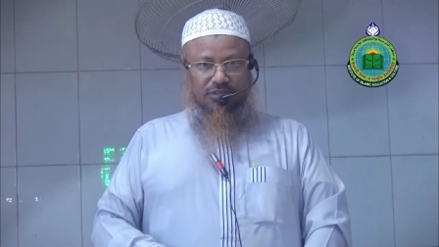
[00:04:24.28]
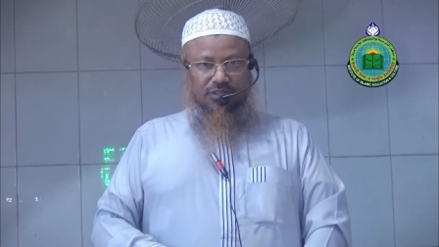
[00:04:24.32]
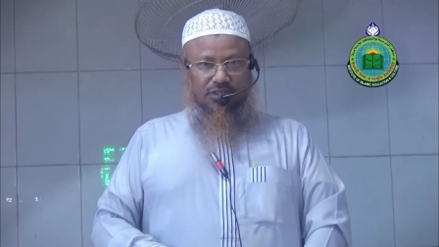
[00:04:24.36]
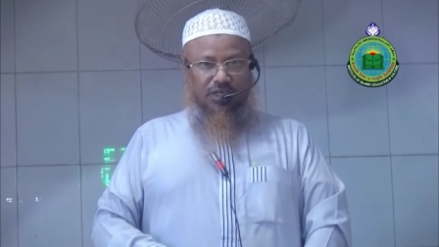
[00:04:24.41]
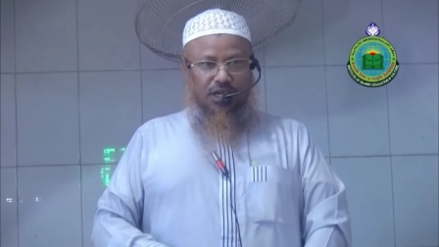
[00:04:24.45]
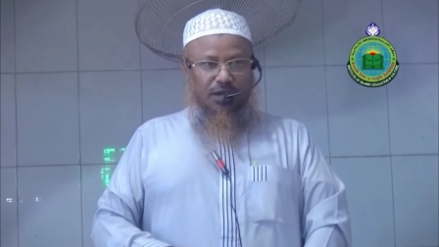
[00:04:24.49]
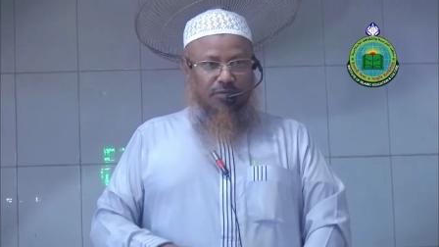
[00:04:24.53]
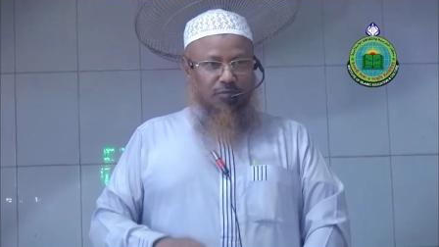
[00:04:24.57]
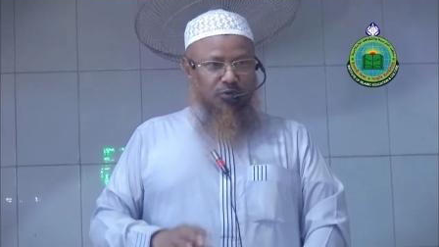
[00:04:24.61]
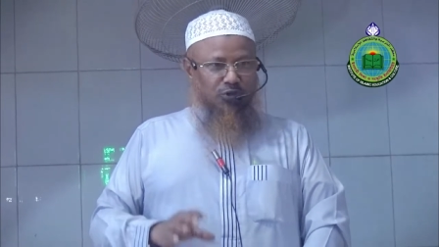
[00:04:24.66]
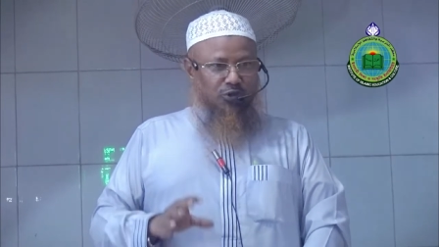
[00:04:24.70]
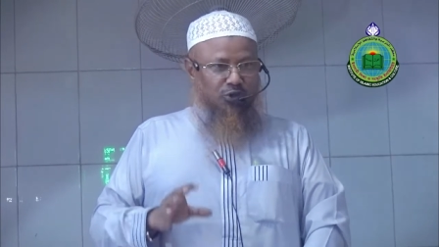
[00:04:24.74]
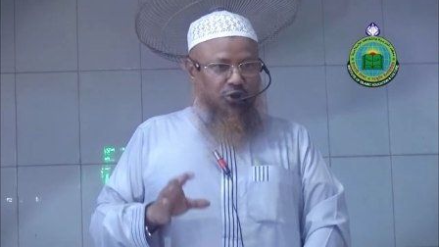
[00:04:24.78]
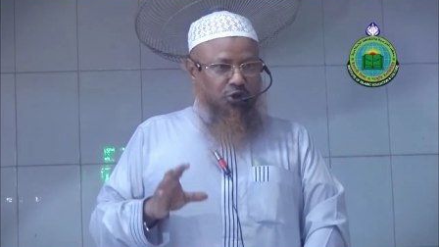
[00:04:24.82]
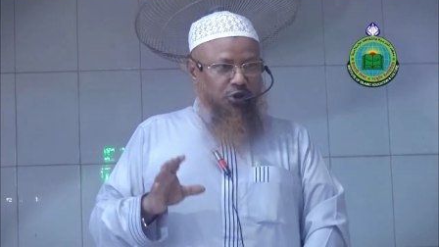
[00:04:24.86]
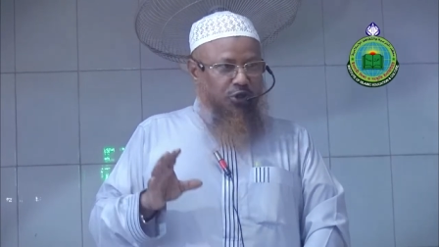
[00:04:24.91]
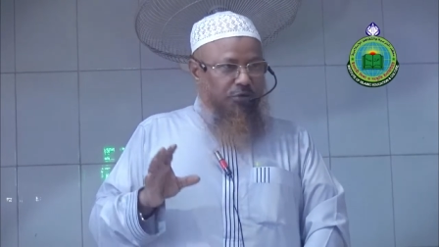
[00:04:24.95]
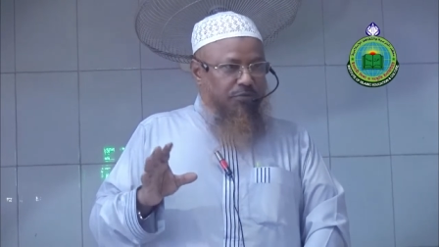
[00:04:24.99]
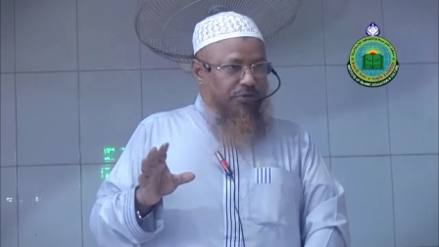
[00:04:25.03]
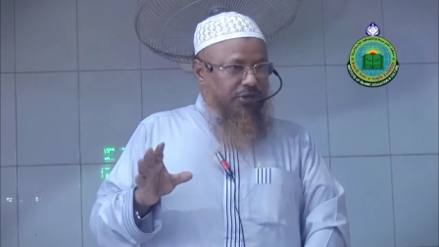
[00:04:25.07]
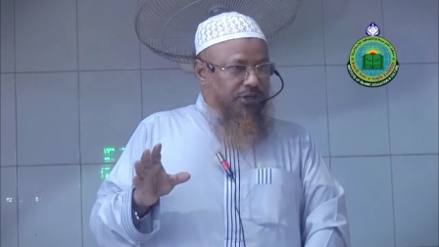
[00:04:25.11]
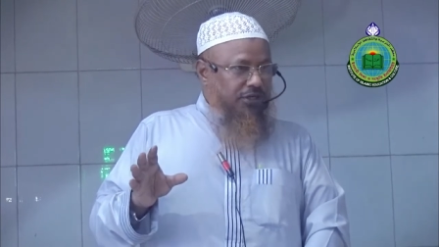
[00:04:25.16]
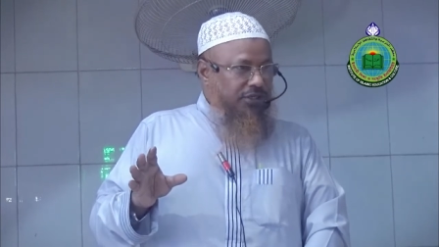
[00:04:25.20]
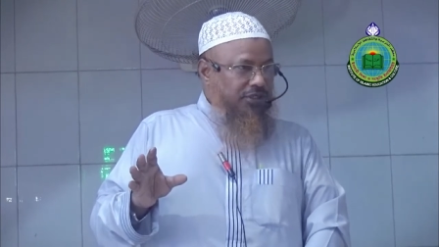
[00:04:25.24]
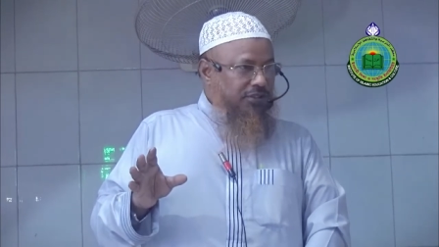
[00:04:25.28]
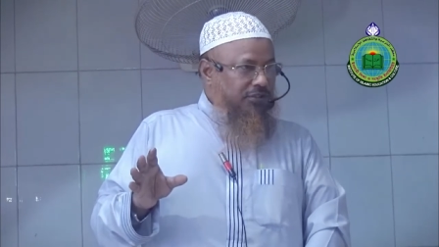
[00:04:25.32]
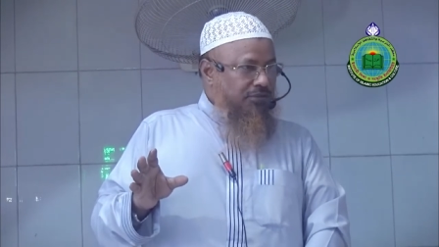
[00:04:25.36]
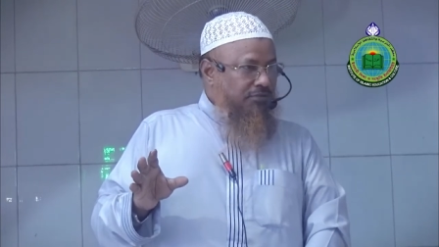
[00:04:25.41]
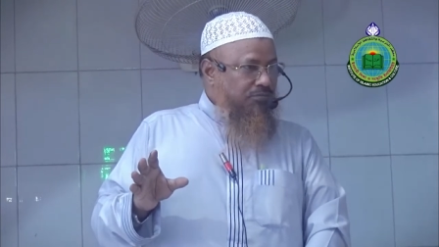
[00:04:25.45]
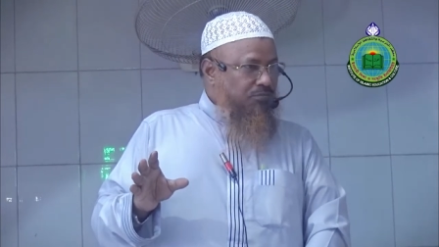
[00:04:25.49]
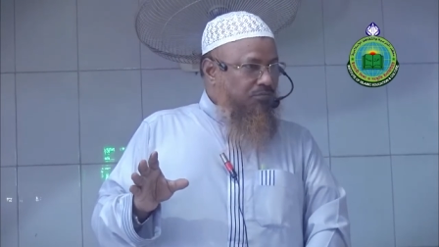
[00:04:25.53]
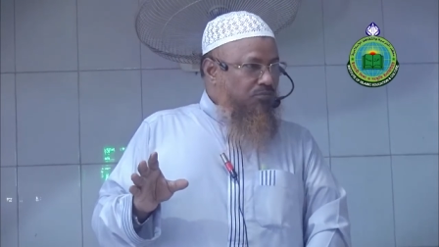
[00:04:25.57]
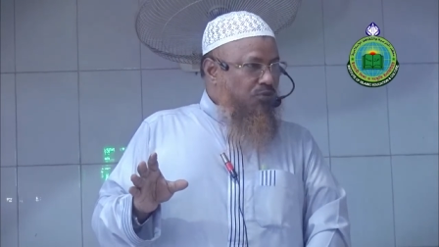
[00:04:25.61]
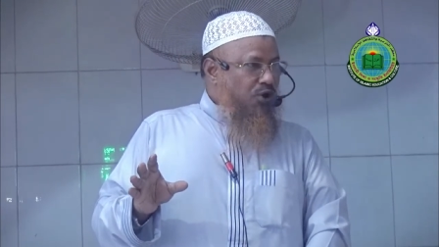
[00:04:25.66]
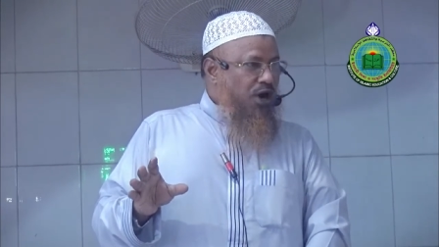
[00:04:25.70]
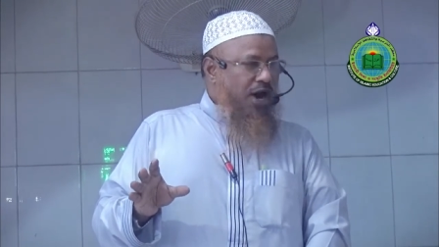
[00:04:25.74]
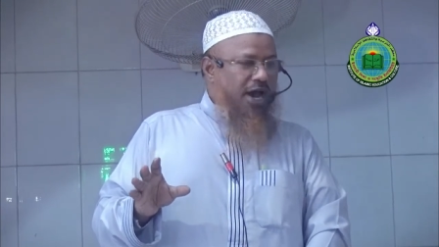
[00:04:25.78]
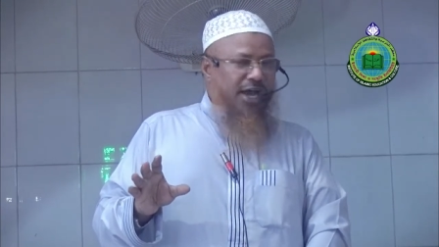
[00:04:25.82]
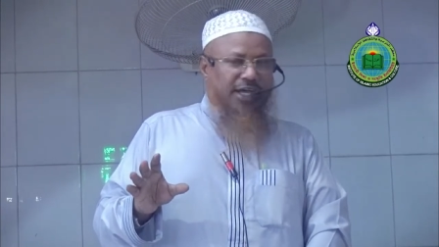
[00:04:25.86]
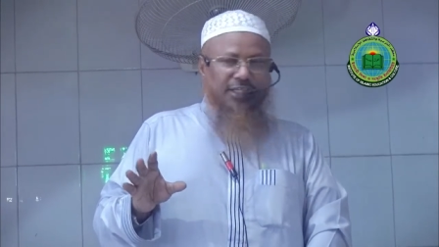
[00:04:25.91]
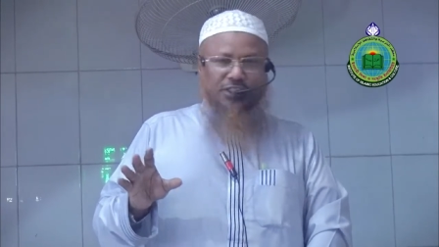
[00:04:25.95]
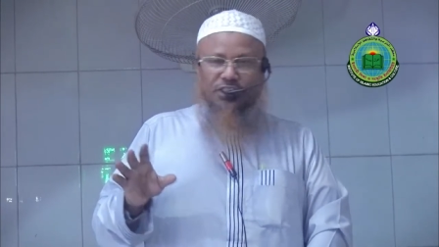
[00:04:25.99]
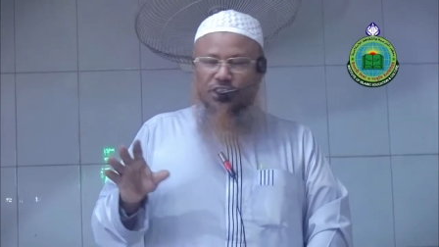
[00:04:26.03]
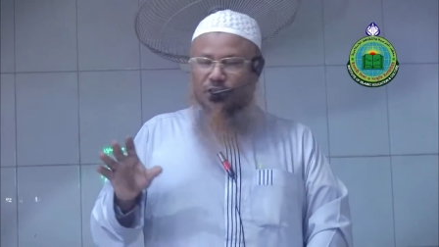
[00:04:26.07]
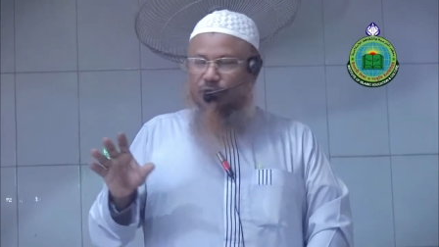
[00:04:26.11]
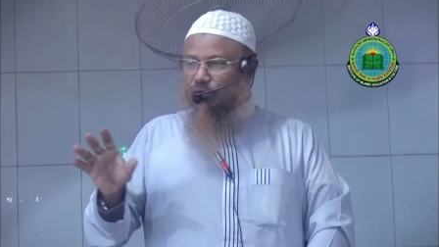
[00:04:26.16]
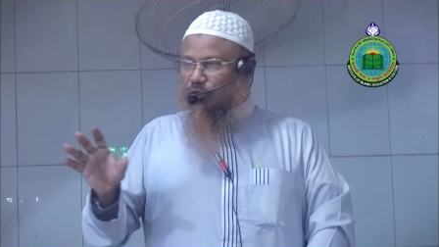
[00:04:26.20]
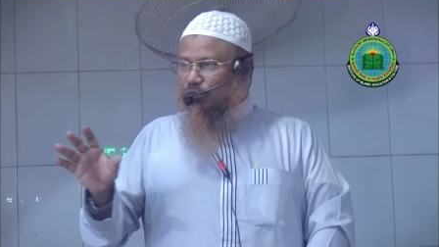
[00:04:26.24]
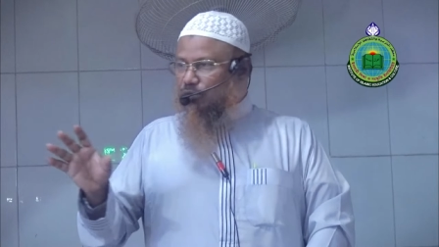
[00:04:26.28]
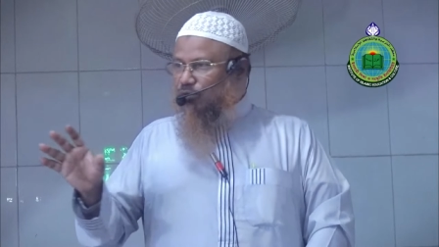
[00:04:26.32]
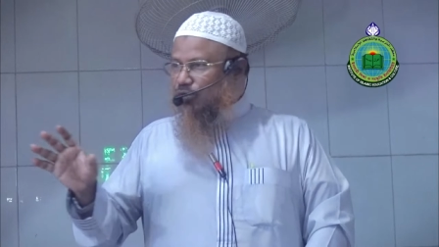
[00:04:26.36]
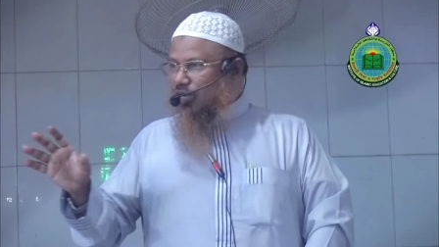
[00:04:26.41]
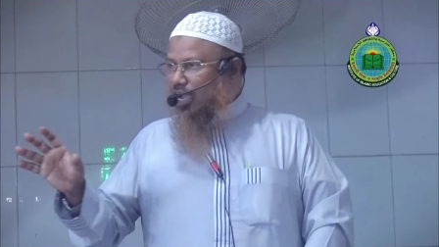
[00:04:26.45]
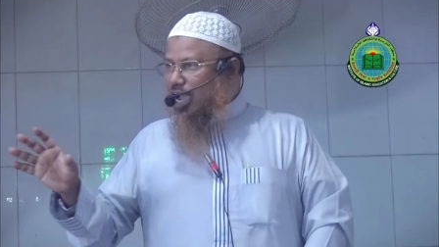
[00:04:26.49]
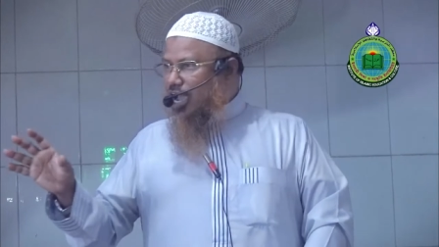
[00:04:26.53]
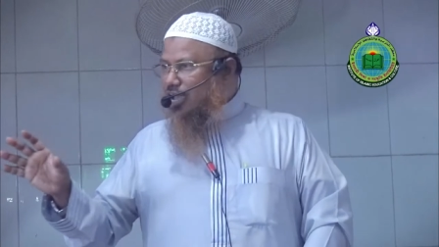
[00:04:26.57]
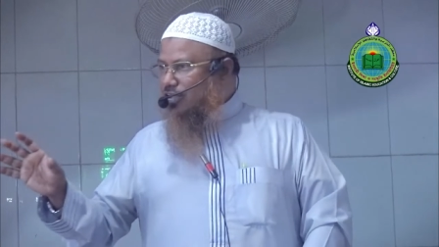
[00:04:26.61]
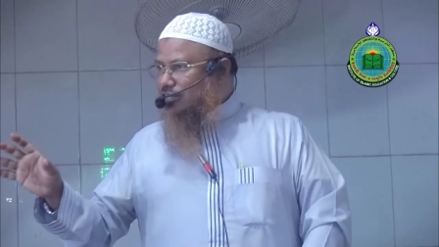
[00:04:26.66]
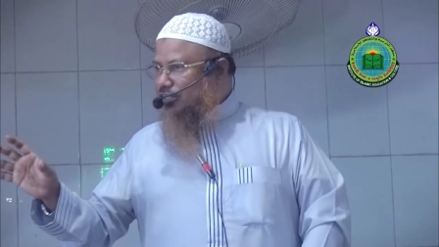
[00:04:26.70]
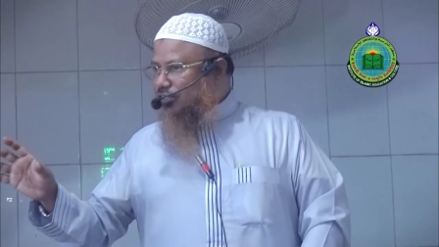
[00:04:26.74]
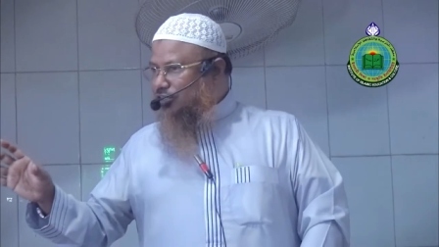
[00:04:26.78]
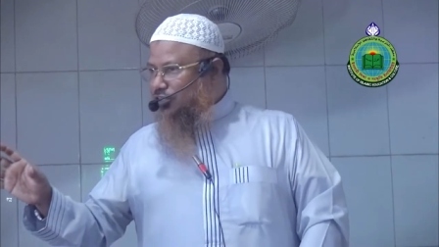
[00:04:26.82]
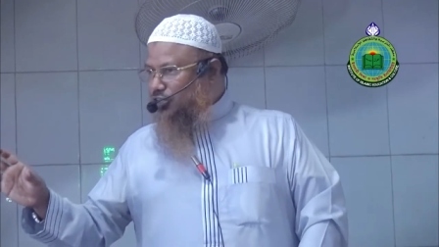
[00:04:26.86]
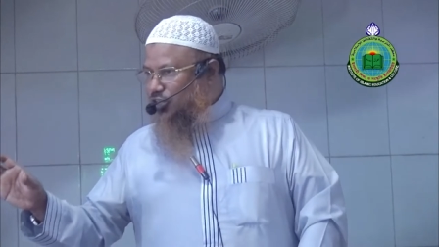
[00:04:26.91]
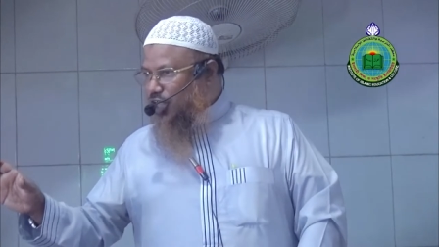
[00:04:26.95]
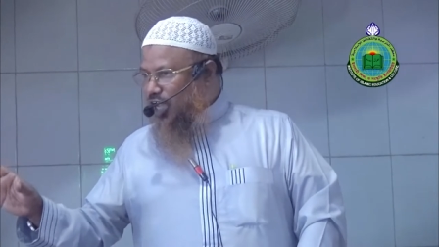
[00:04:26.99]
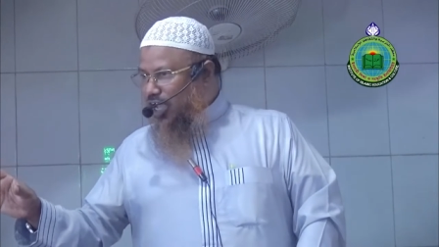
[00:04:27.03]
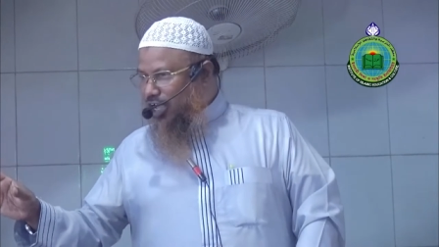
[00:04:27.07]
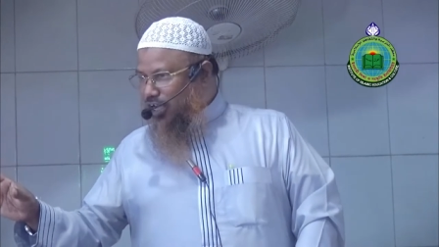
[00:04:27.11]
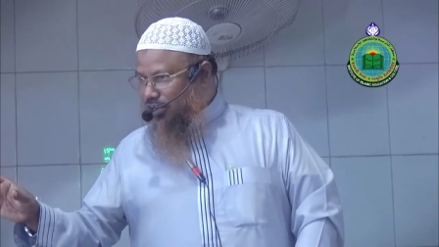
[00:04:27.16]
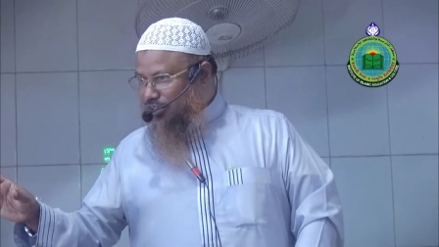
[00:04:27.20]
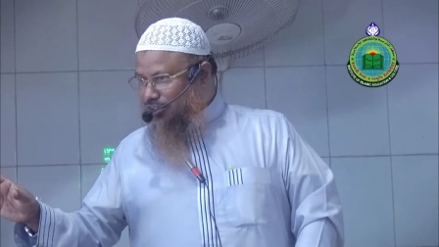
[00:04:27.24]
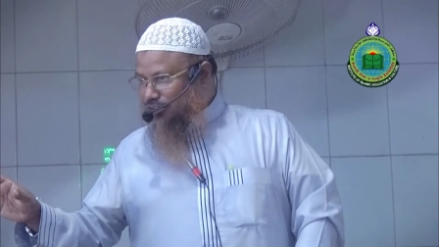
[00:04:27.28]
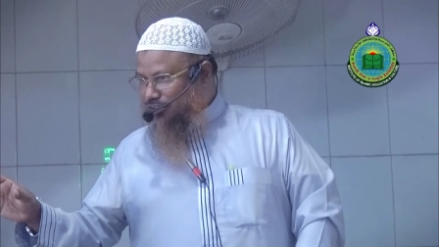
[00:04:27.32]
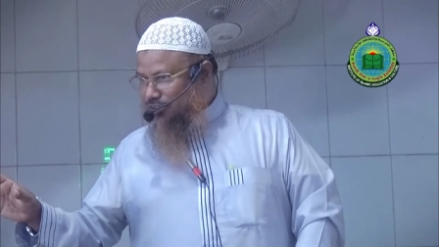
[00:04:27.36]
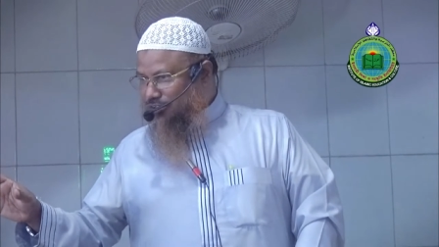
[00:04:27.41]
এমন সময় মহাজের এবং আনসার